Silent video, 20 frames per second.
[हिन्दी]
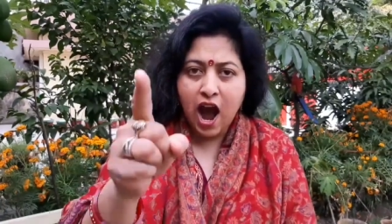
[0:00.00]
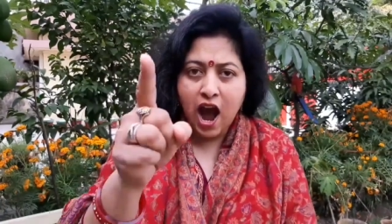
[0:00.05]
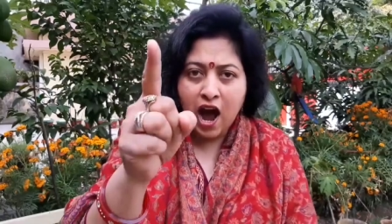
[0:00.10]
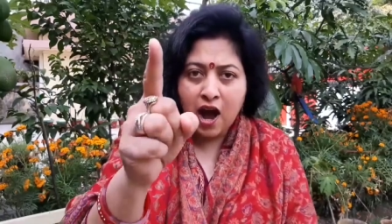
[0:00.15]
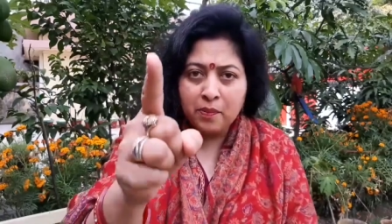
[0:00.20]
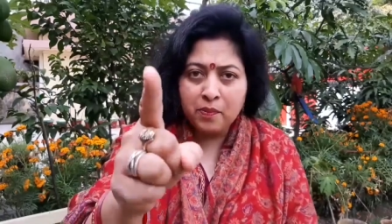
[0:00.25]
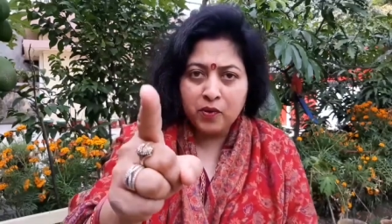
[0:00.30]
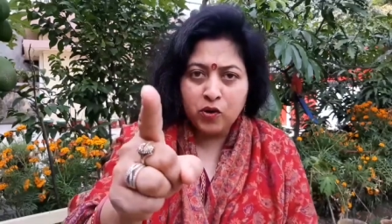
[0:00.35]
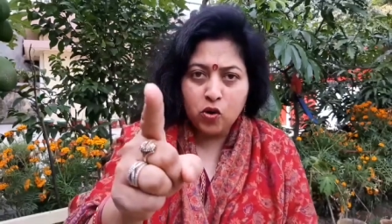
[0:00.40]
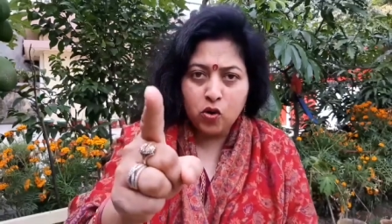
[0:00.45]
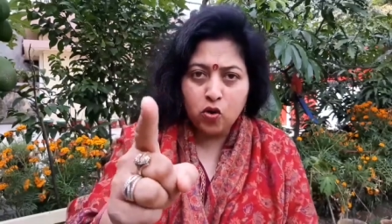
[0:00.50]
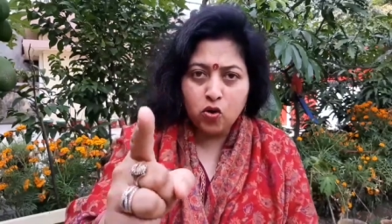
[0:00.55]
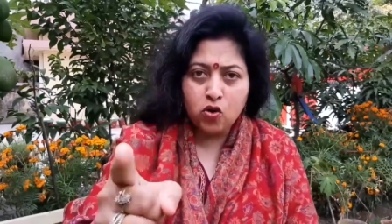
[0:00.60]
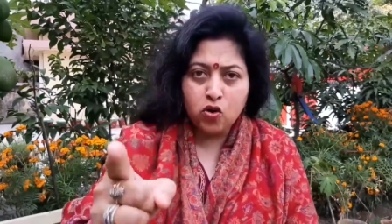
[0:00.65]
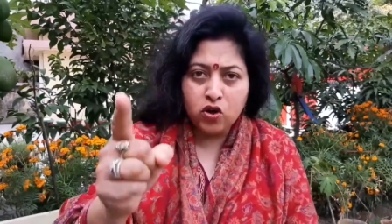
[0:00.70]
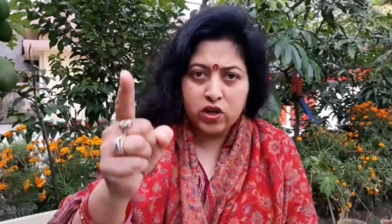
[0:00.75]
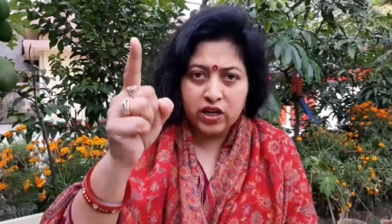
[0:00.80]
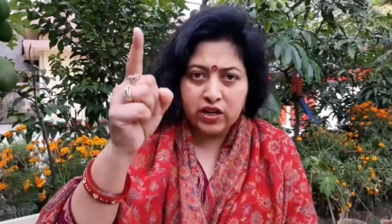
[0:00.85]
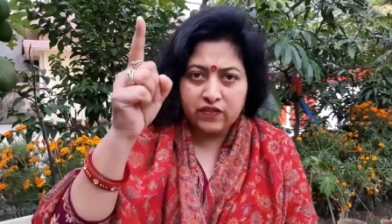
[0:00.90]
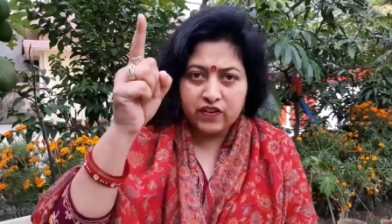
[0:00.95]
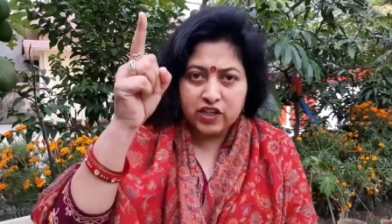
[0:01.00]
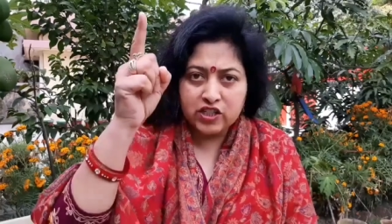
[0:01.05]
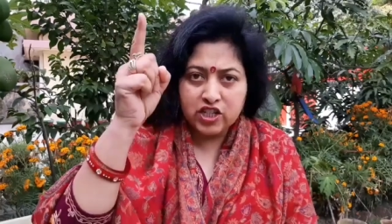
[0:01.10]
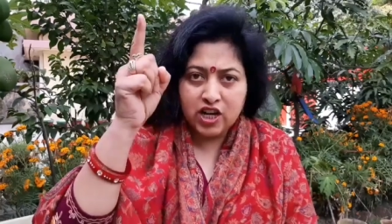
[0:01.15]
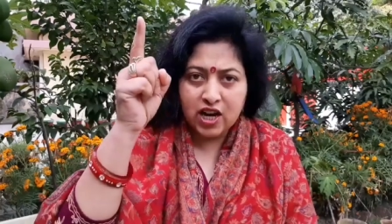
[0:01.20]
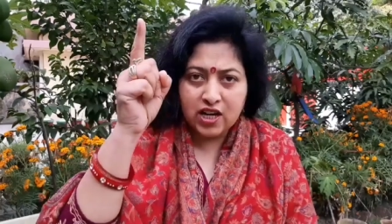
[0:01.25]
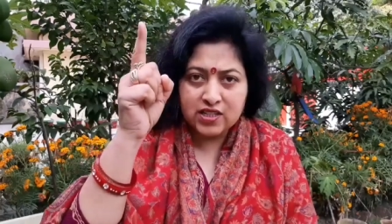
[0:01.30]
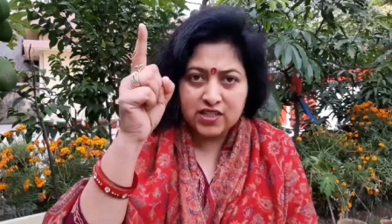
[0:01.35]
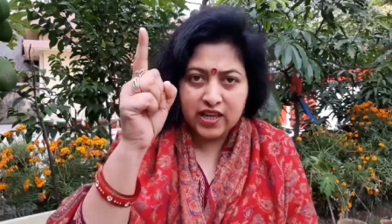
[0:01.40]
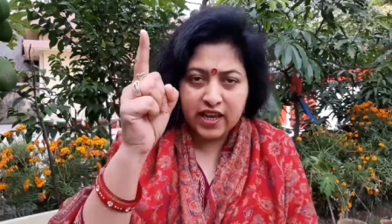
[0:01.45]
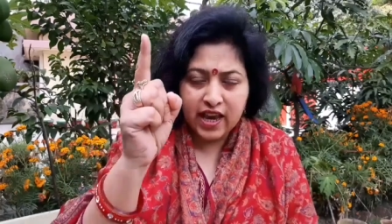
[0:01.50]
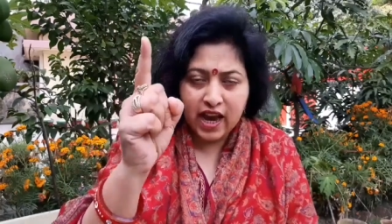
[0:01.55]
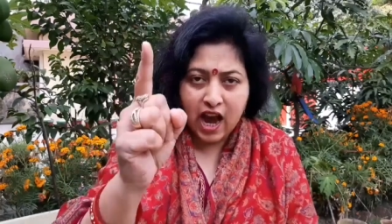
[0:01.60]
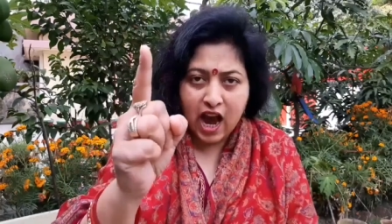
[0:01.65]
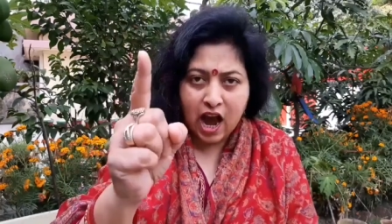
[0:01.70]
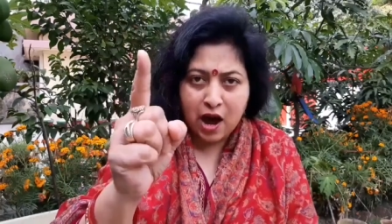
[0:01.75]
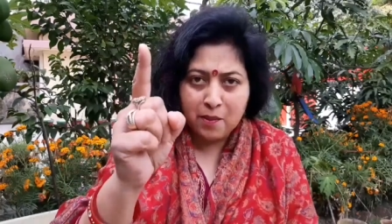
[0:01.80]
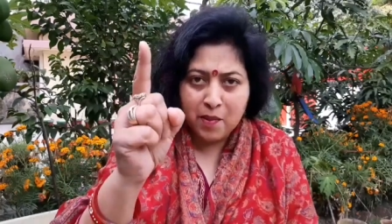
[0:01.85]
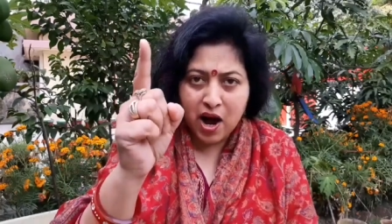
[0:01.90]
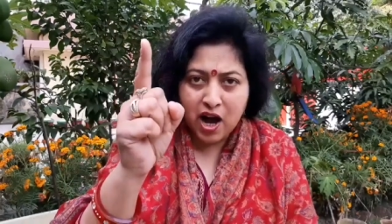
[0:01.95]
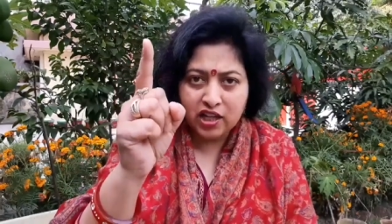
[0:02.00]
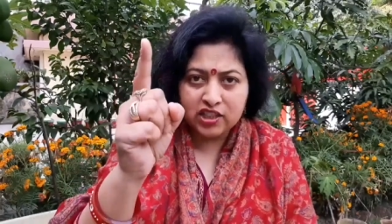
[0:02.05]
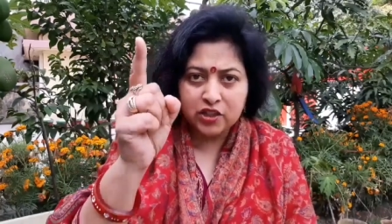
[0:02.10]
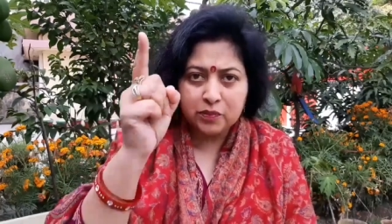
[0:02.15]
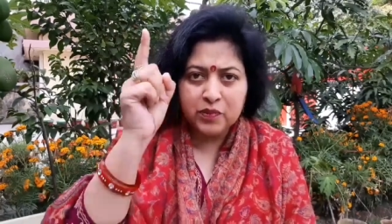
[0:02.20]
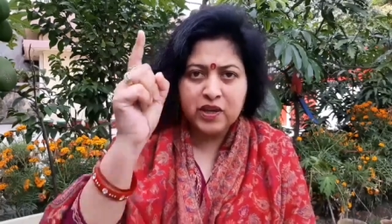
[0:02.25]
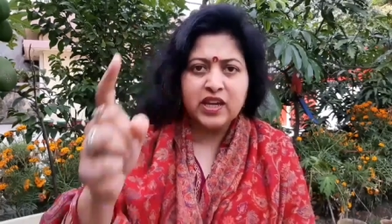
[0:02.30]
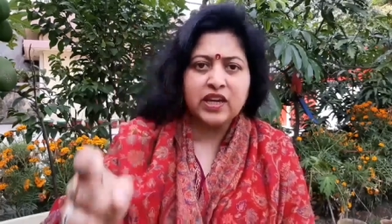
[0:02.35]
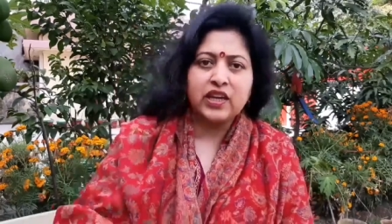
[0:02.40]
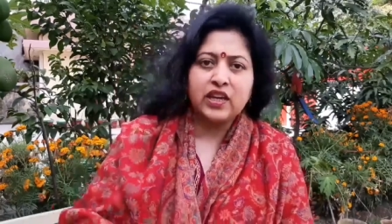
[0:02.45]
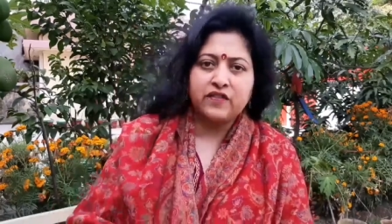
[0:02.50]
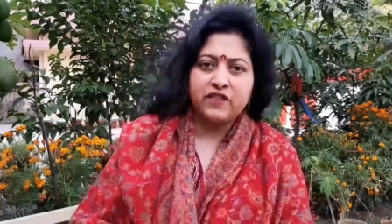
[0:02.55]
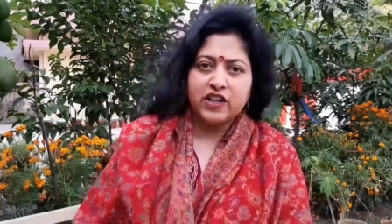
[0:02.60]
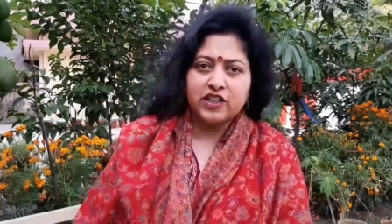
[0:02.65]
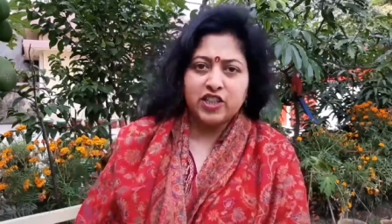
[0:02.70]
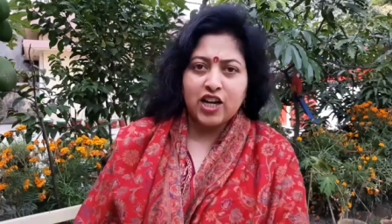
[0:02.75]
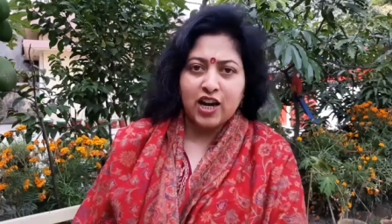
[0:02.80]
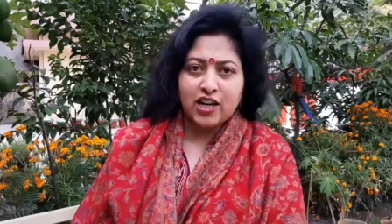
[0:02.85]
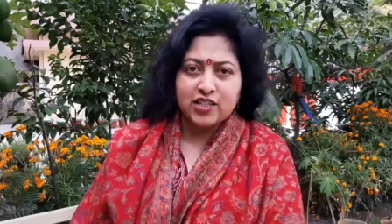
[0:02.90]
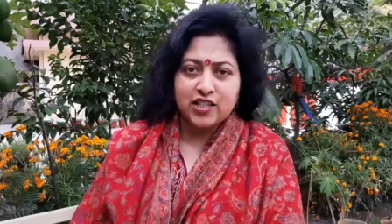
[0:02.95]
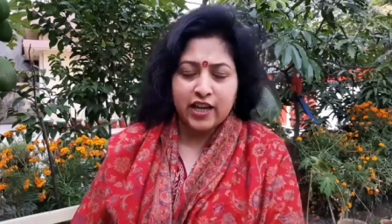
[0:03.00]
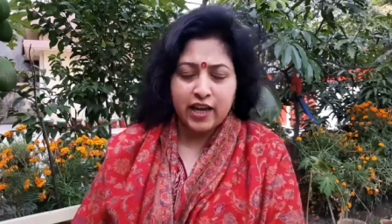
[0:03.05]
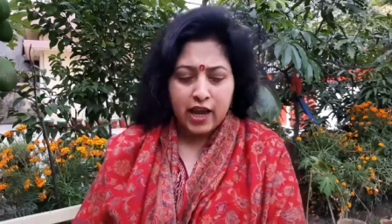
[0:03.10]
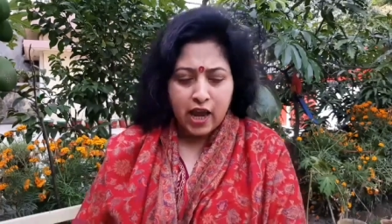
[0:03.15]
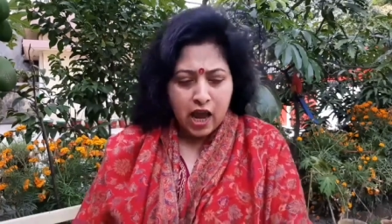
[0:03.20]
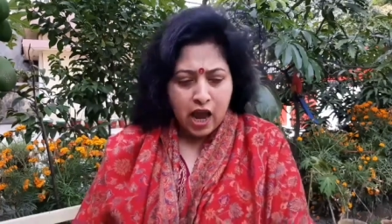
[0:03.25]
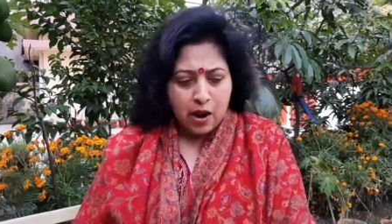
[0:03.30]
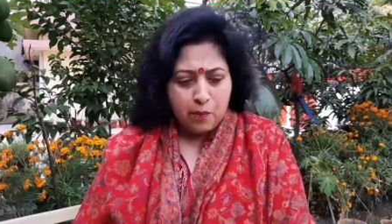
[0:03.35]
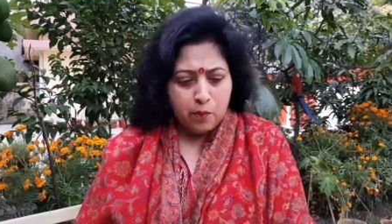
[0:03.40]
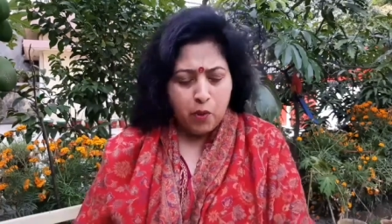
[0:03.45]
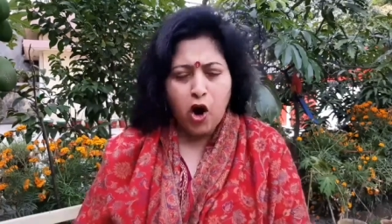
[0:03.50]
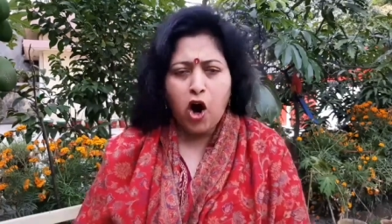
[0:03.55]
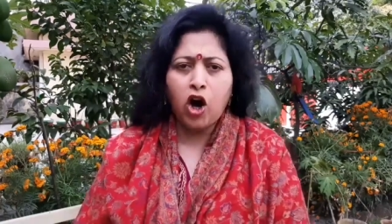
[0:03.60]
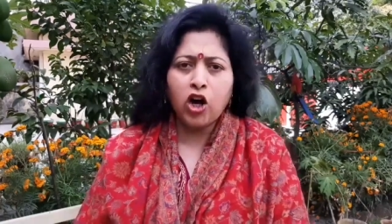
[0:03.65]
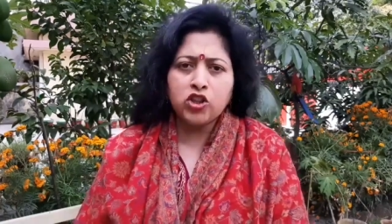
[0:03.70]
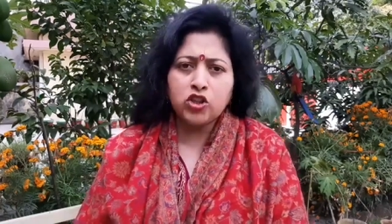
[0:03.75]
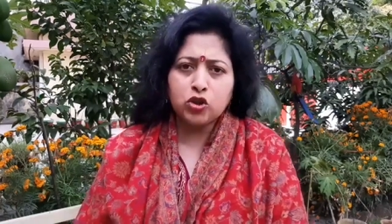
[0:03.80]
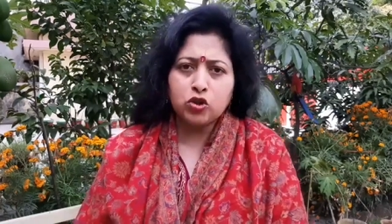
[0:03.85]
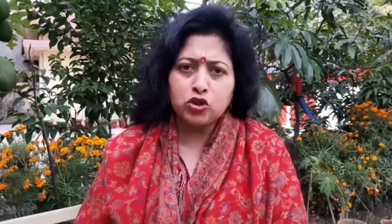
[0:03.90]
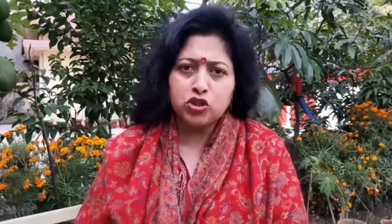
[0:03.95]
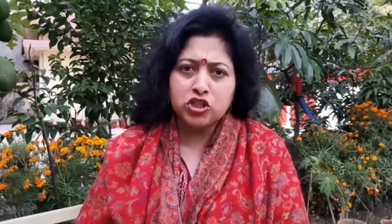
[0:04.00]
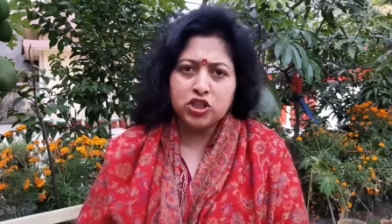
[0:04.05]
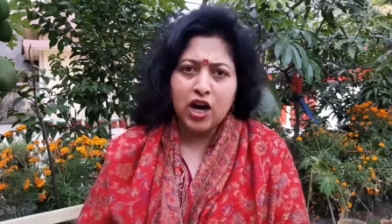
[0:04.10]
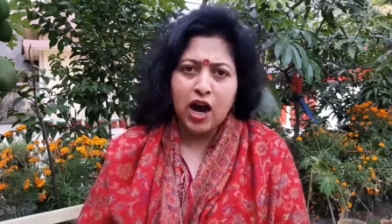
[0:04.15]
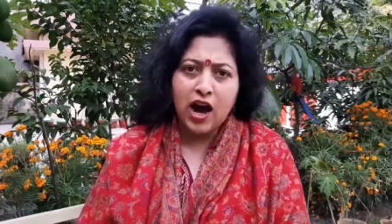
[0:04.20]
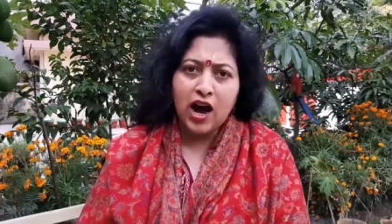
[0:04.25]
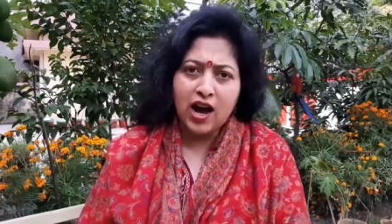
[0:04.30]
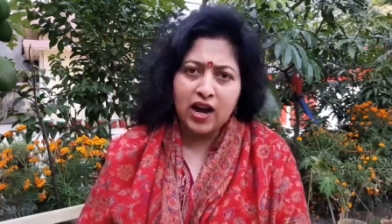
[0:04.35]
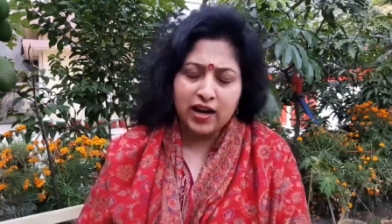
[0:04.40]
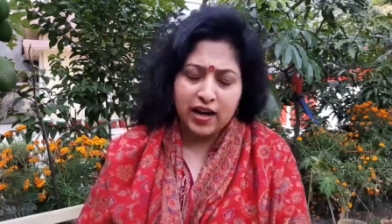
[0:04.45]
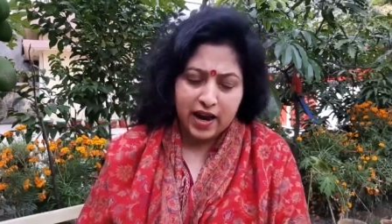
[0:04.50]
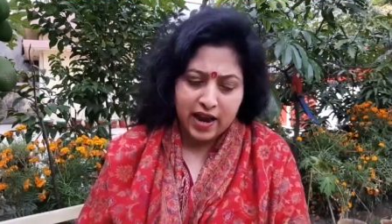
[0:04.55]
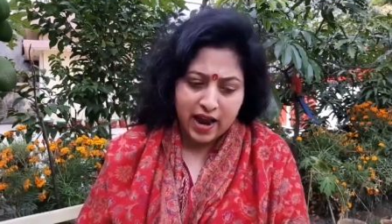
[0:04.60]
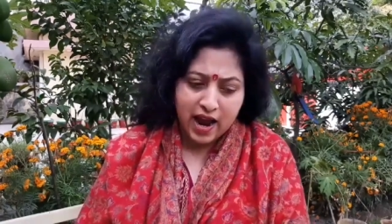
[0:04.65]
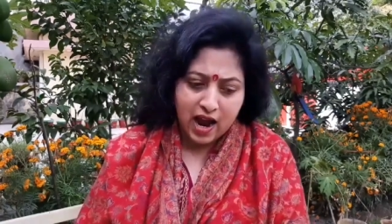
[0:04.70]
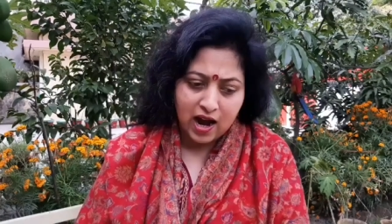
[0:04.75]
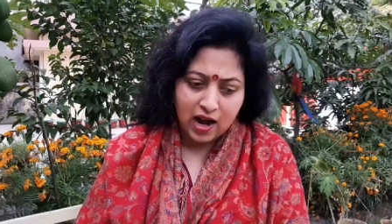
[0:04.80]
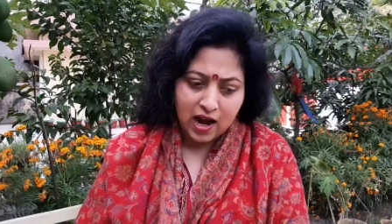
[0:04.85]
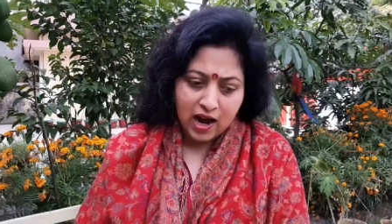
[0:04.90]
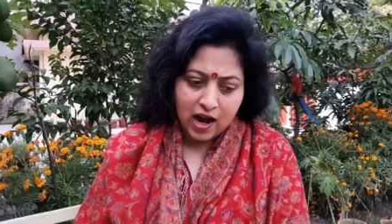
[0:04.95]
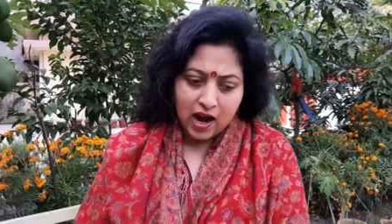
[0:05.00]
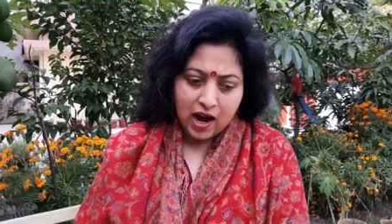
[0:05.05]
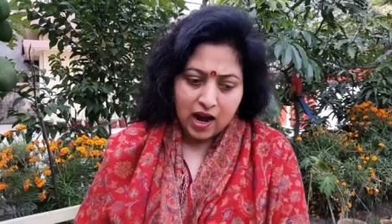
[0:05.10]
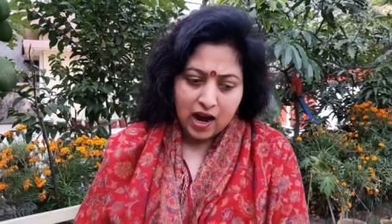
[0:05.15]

आप लोगों की वजह से आम आदमी की वजह से बहुत कुछ कहा गया